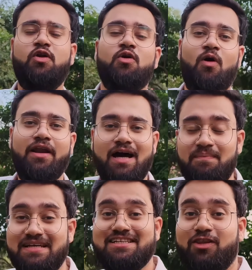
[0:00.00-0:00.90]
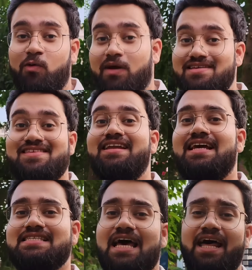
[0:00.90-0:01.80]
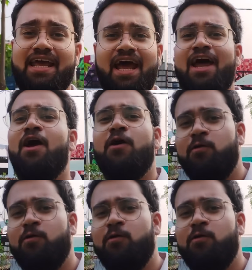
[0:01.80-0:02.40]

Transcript: वीडियो रिकॉर्डिंग आप देख सकते हो किस तरीके से आ रही है